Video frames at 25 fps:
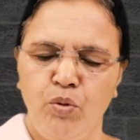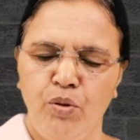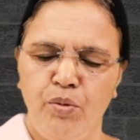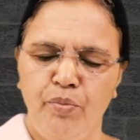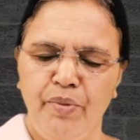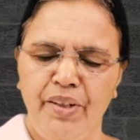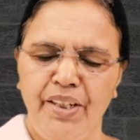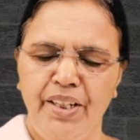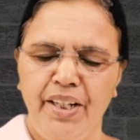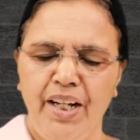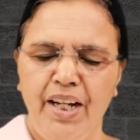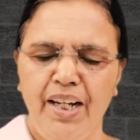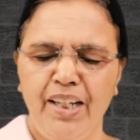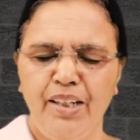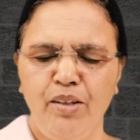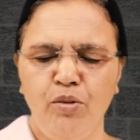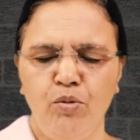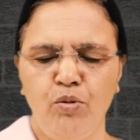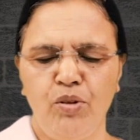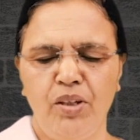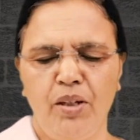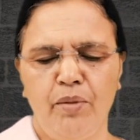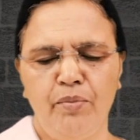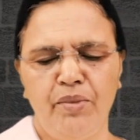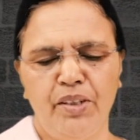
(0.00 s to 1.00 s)
உண்மையான
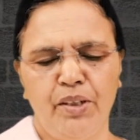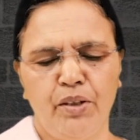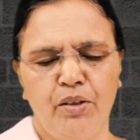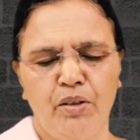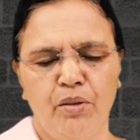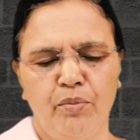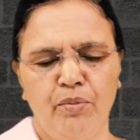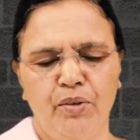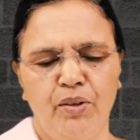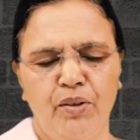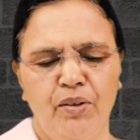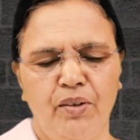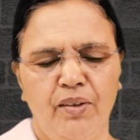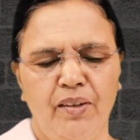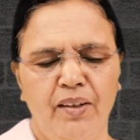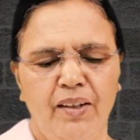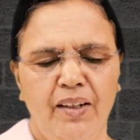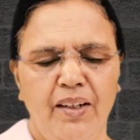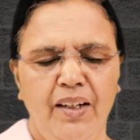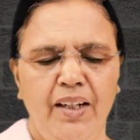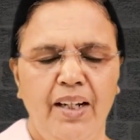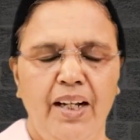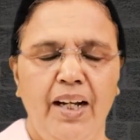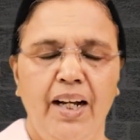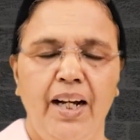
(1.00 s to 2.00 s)
உள்ளம் இருக்குமோ
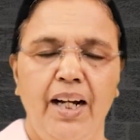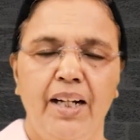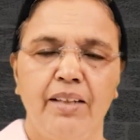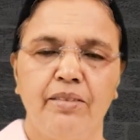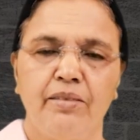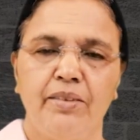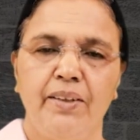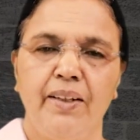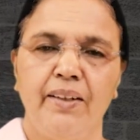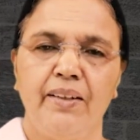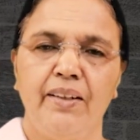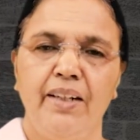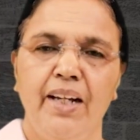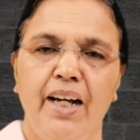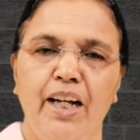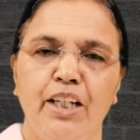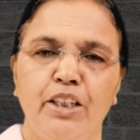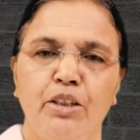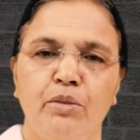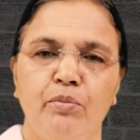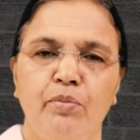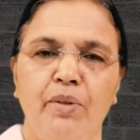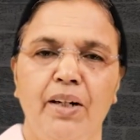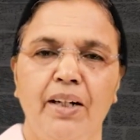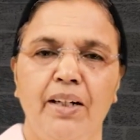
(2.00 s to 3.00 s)
அத்தகைய
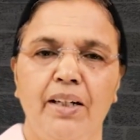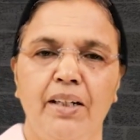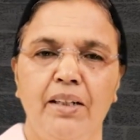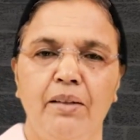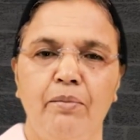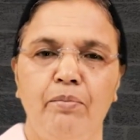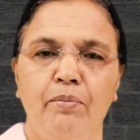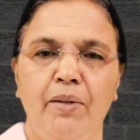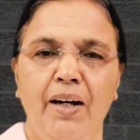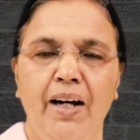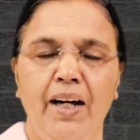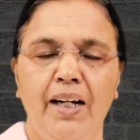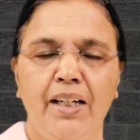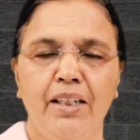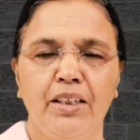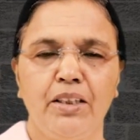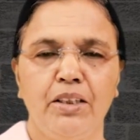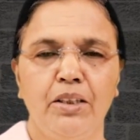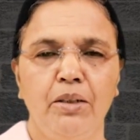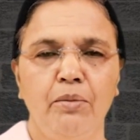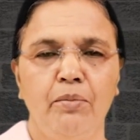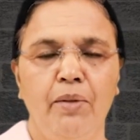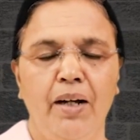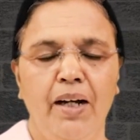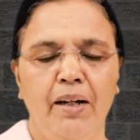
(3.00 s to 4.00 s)
ஆத்மாக்களை
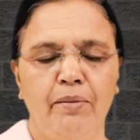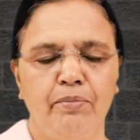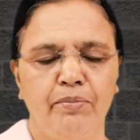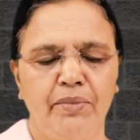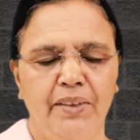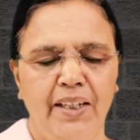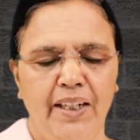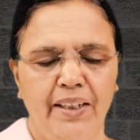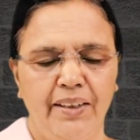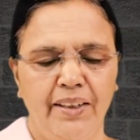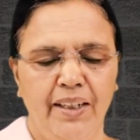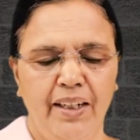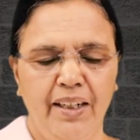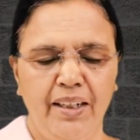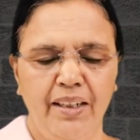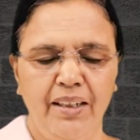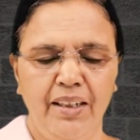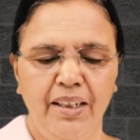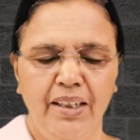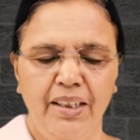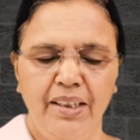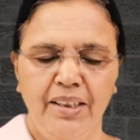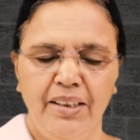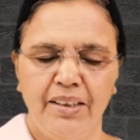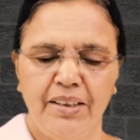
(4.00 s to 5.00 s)
பார்த்து பாப் தாதா
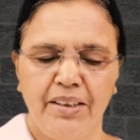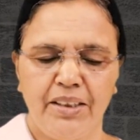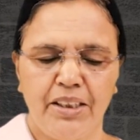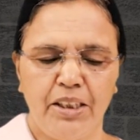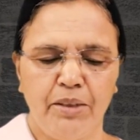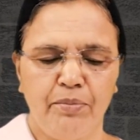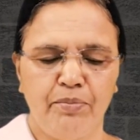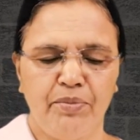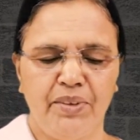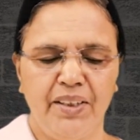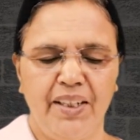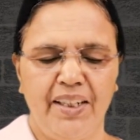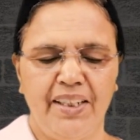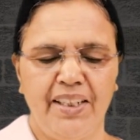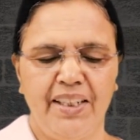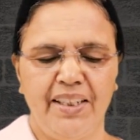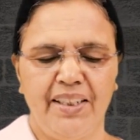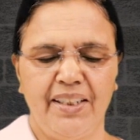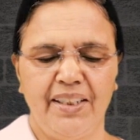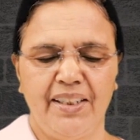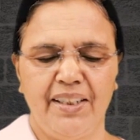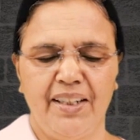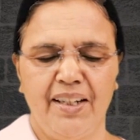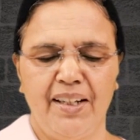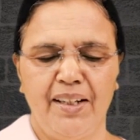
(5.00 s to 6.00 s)
திருப்தி
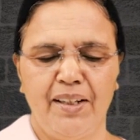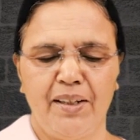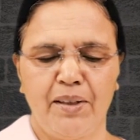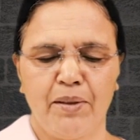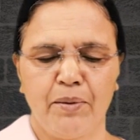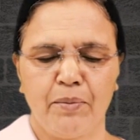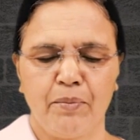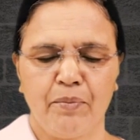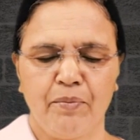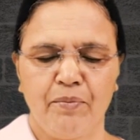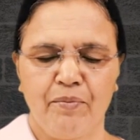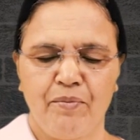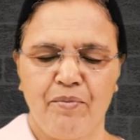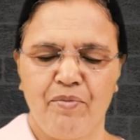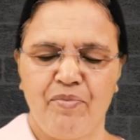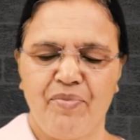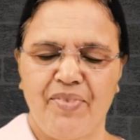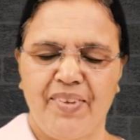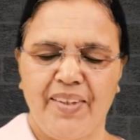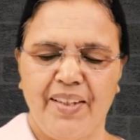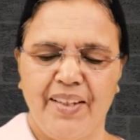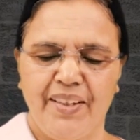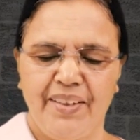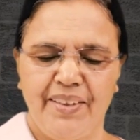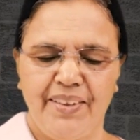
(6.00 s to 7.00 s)
அடைகிறார்
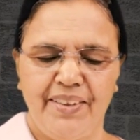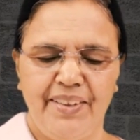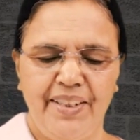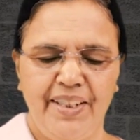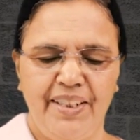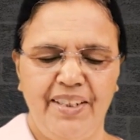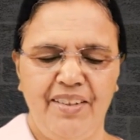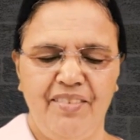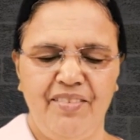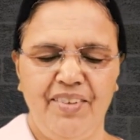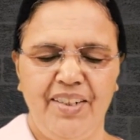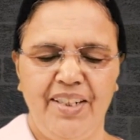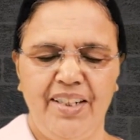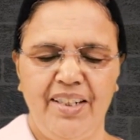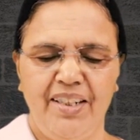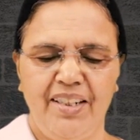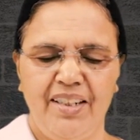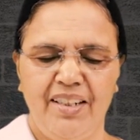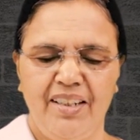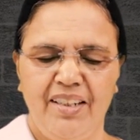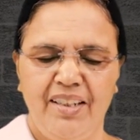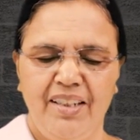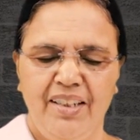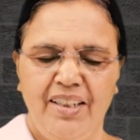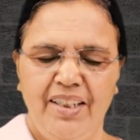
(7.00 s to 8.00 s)
எனவே
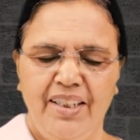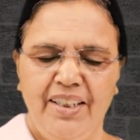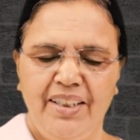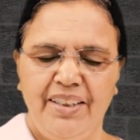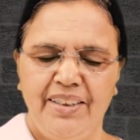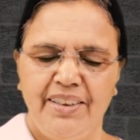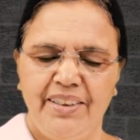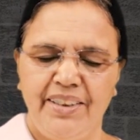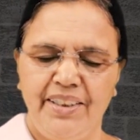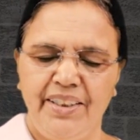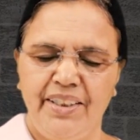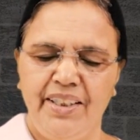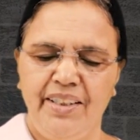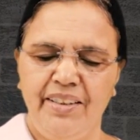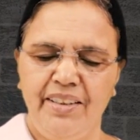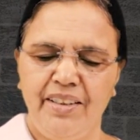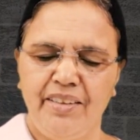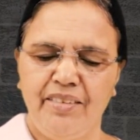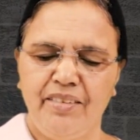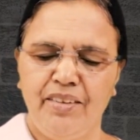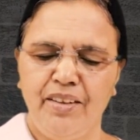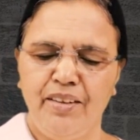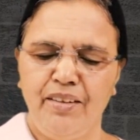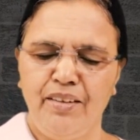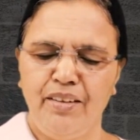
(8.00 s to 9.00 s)

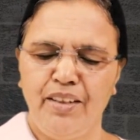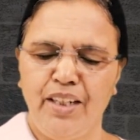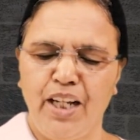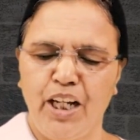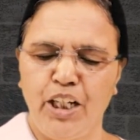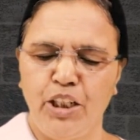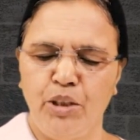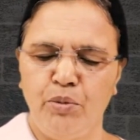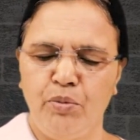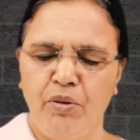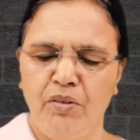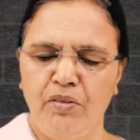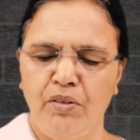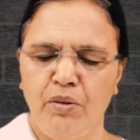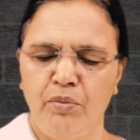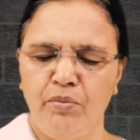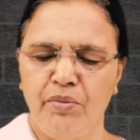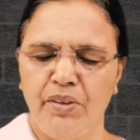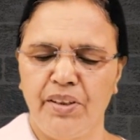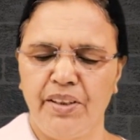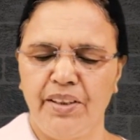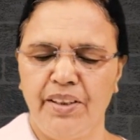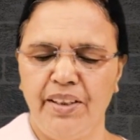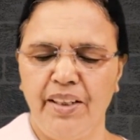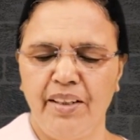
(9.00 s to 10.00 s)
இதயத்தின்
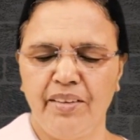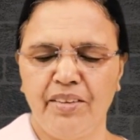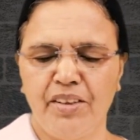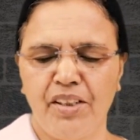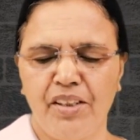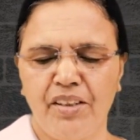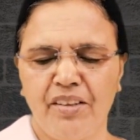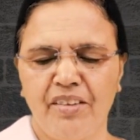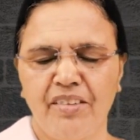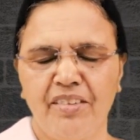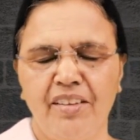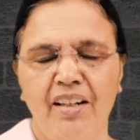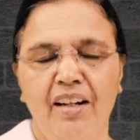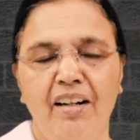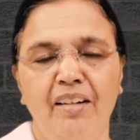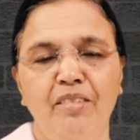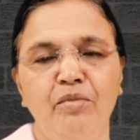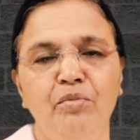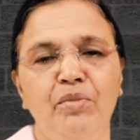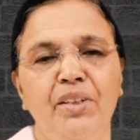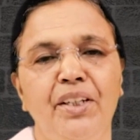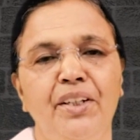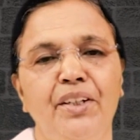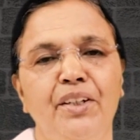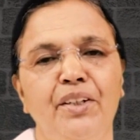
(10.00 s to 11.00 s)
அனுபவம் இதயத்திற்கு
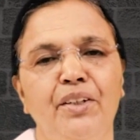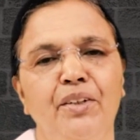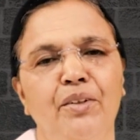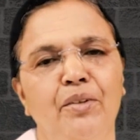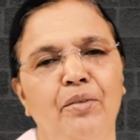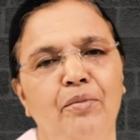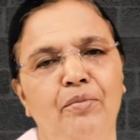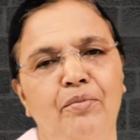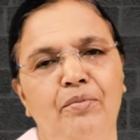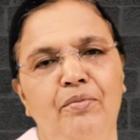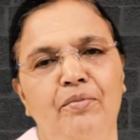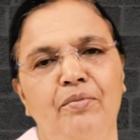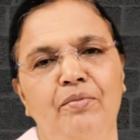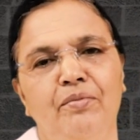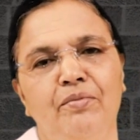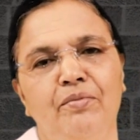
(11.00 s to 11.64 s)
தான் தெரியும்